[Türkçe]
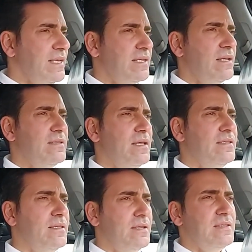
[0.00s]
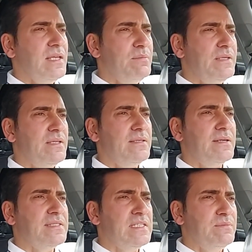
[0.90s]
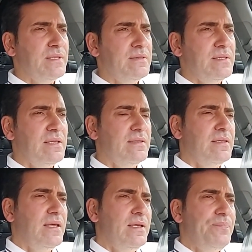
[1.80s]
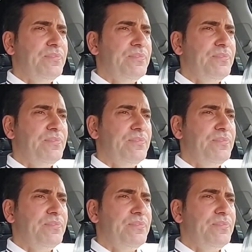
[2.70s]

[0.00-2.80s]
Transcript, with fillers: Yaradan da nimeti taksim ettiğinde